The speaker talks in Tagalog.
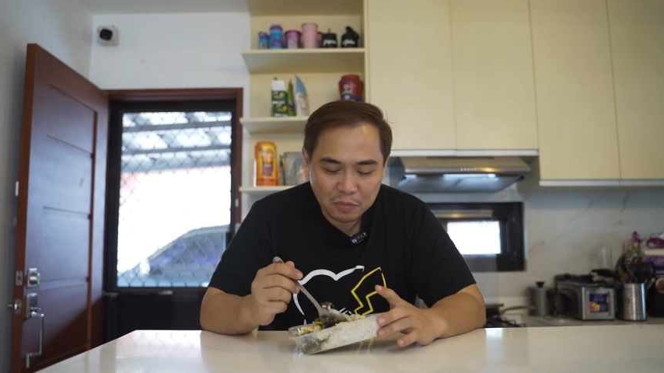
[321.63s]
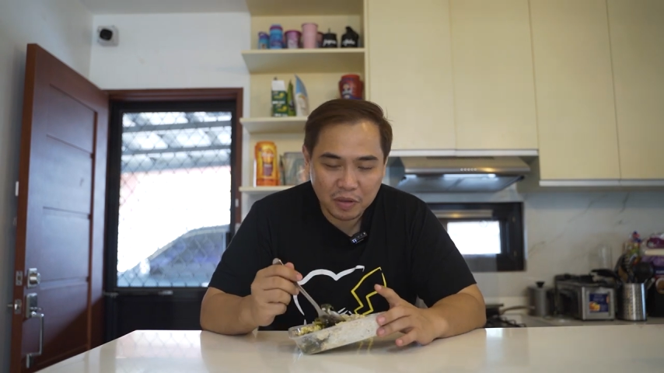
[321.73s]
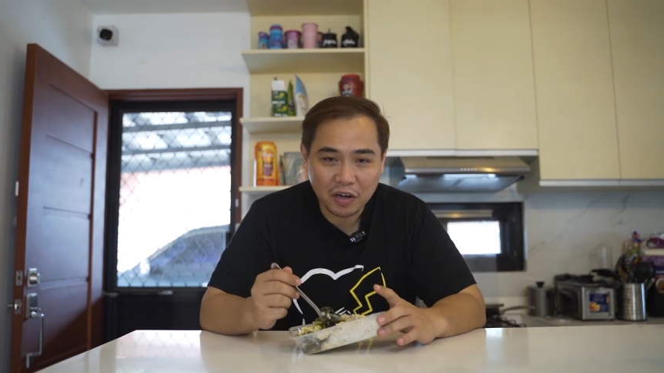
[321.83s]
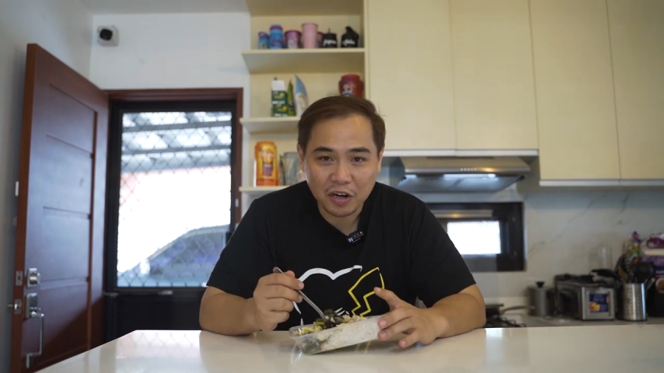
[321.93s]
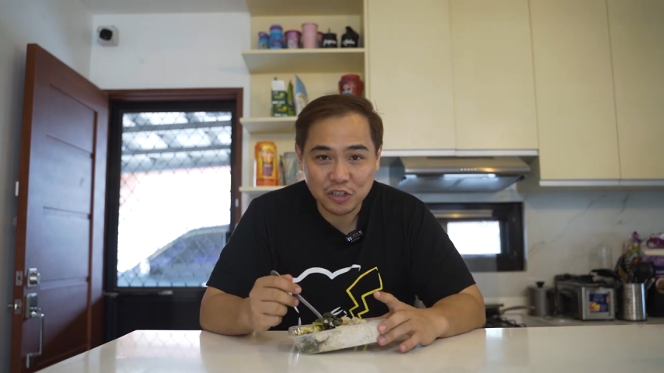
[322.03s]

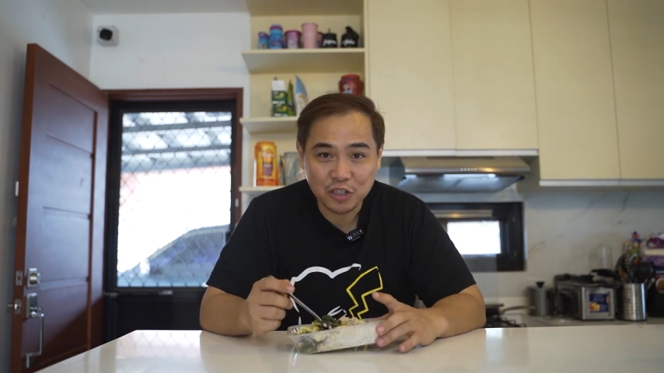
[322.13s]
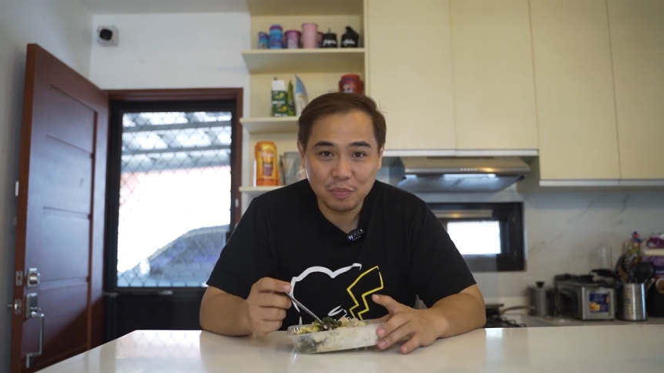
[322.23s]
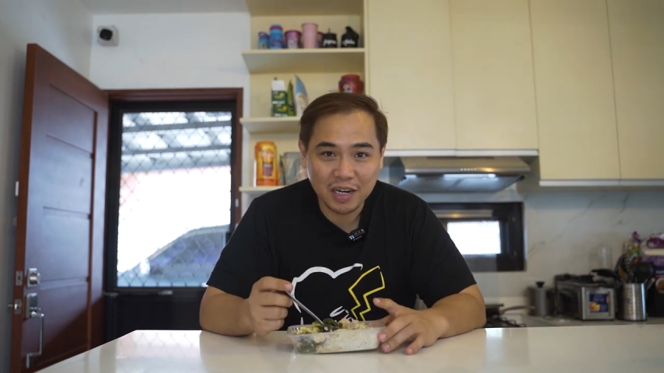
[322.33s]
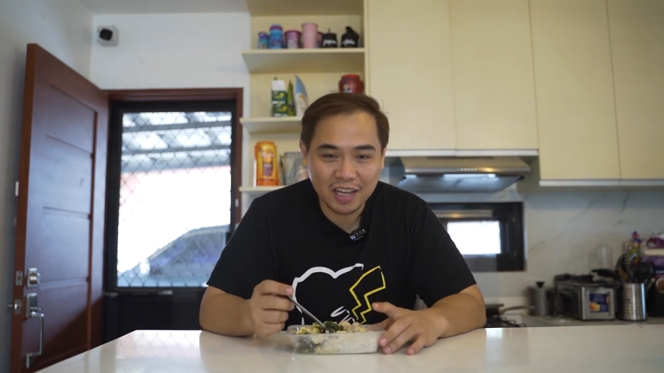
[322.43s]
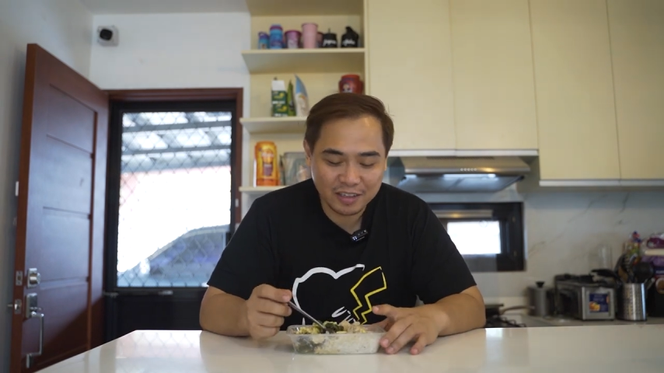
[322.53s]
Mga crunchy
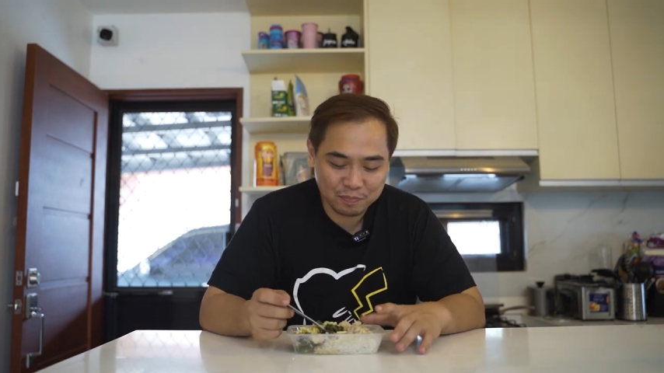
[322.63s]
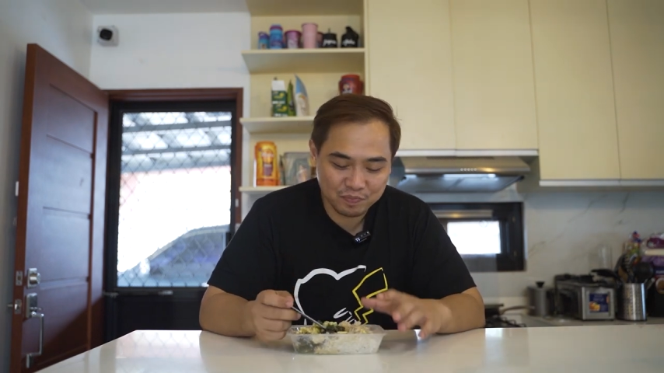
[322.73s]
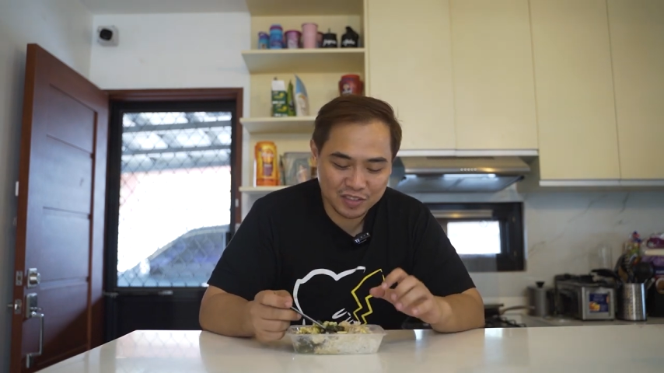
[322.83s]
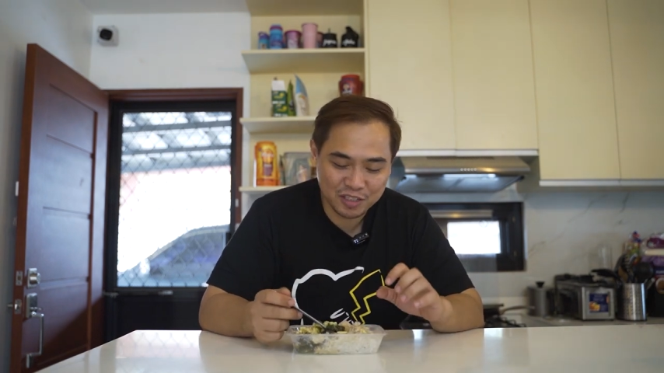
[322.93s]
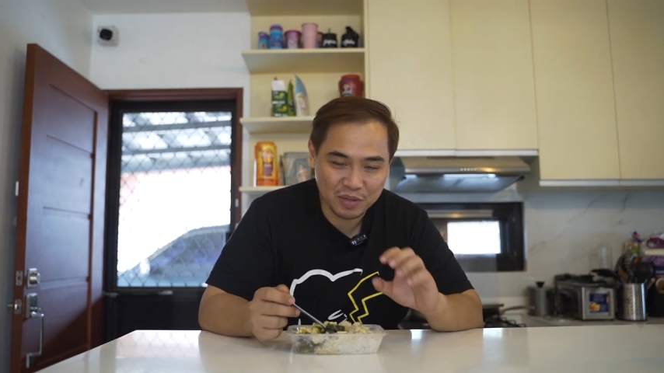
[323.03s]
balat.
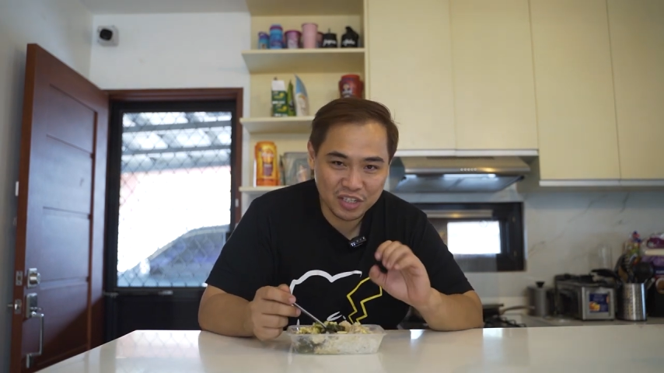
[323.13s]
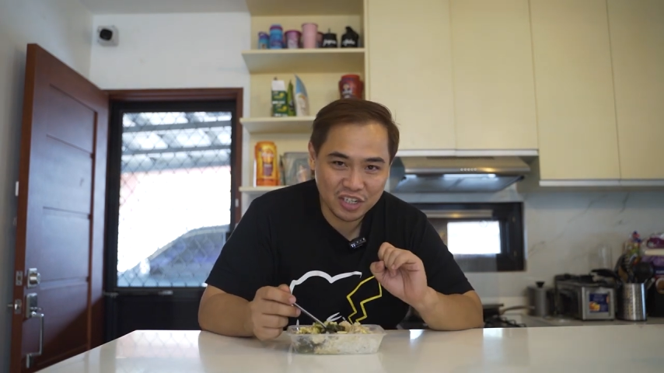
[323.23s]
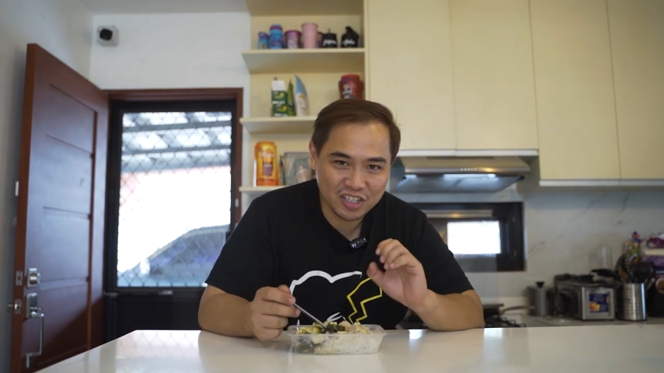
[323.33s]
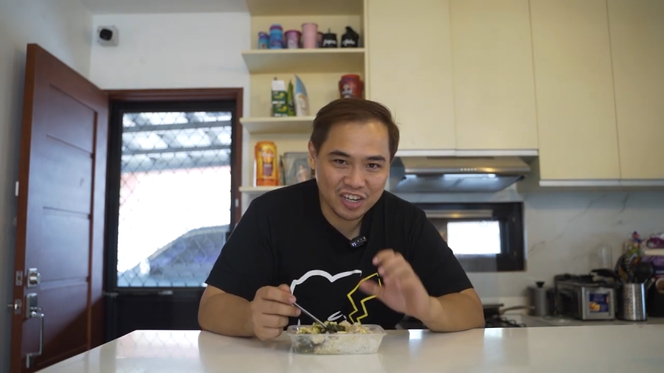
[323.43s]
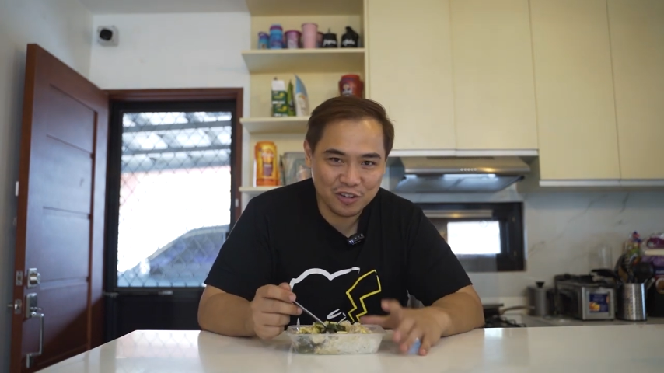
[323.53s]
Tapos may
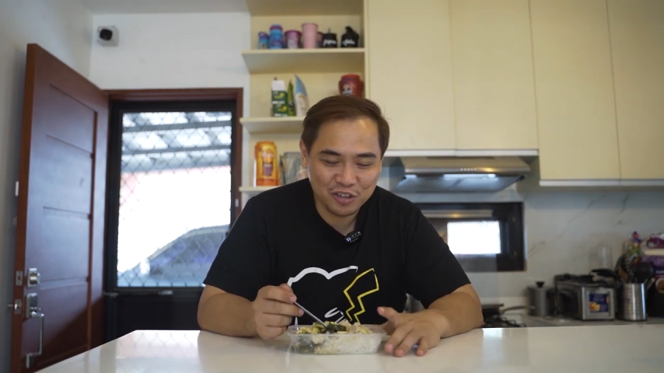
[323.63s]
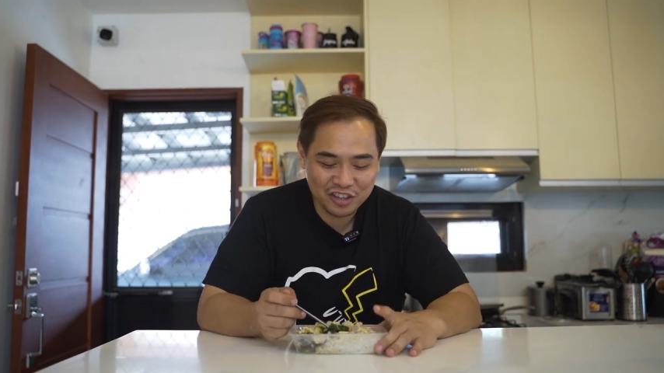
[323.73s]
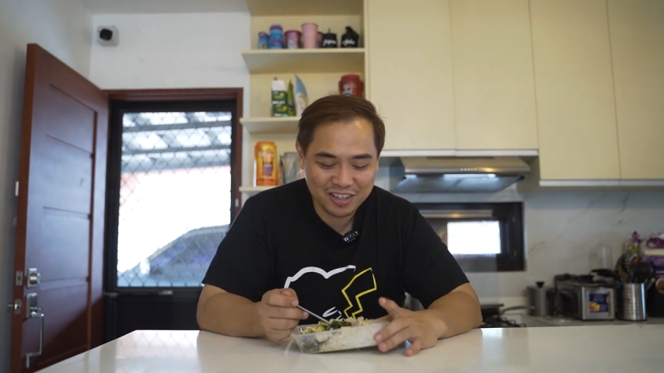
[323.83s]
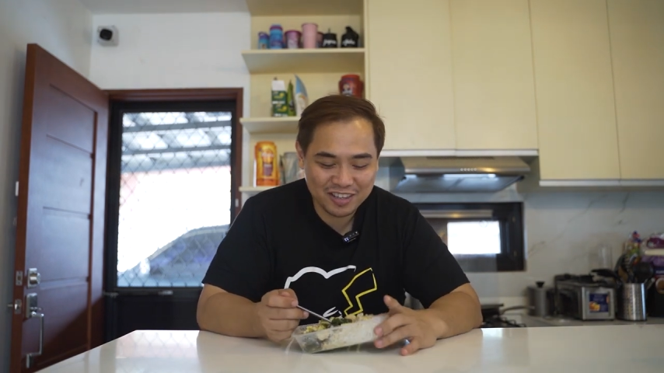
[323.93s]
chicharon.